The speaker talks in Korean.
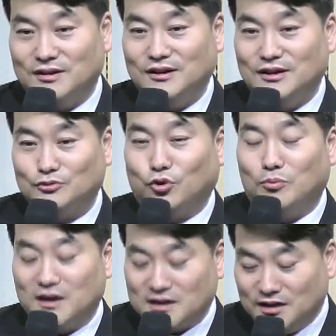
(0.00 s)
그
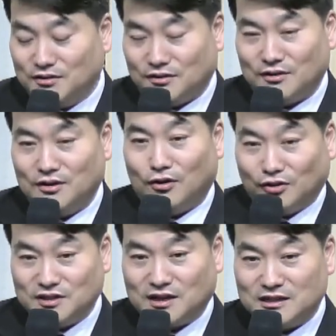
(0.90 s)
도망가요.
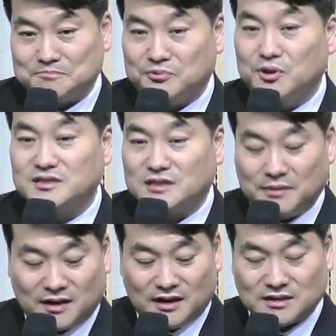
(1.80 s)
어디까지?
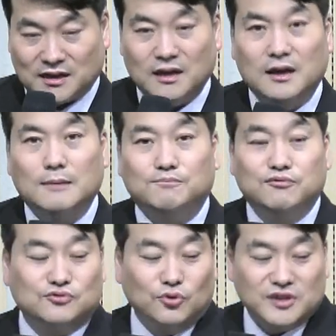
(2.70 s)
부엘세바까지.
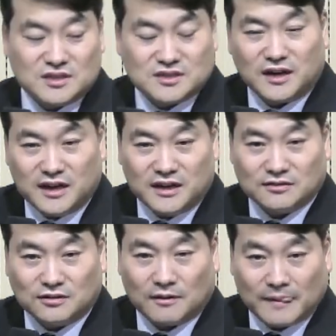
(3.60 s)
북쪽
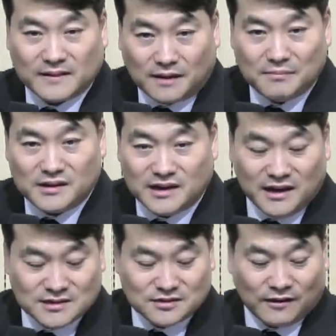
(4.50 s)
이스라엘에서
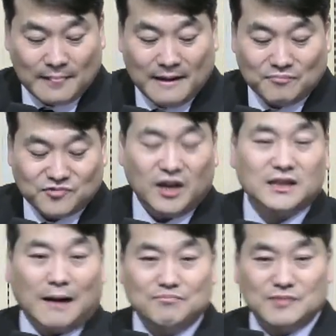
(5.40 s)
사마리아에서
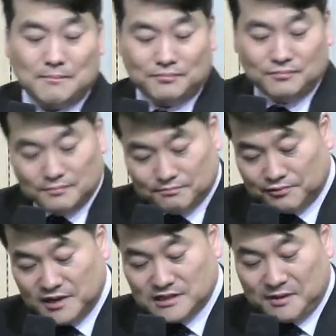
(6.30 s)
최남단
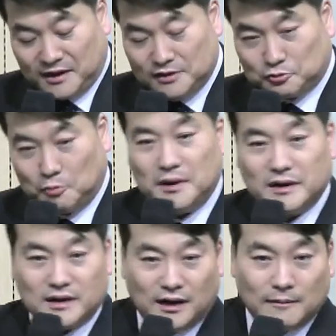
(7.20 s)
부엘세바까지
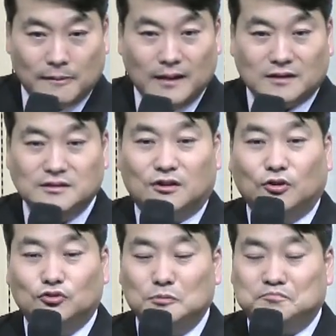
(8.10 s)
도망가. 근데
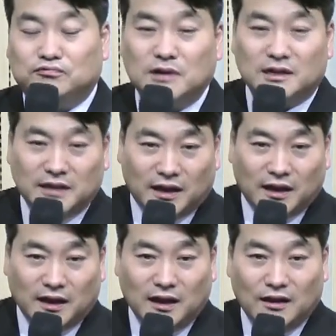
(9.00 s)
그것도 불안해.
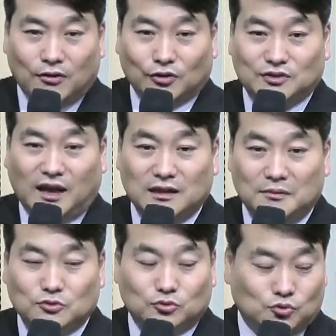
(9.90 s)
어떻게
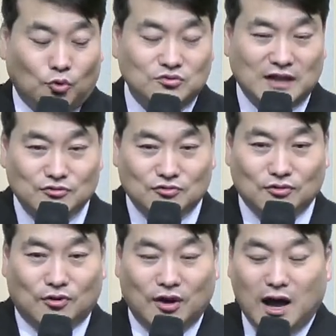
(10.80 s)
하냐면 종은
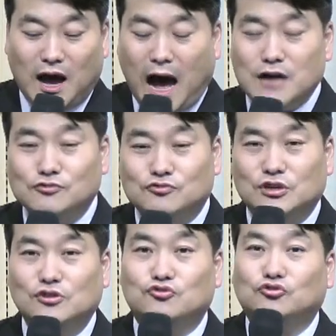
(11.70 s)
놔두고 하루
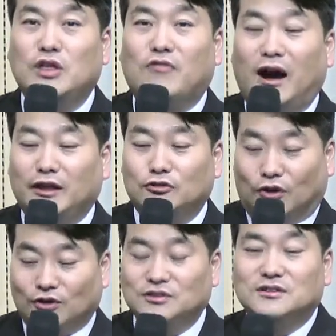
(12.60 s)
길을 유대 광야로
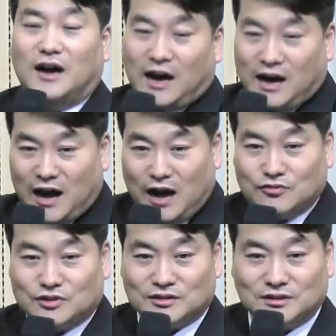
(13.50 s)
더 들어가. 하루
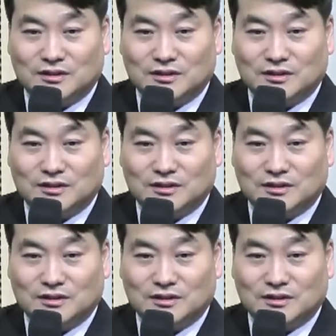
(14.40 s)
길을.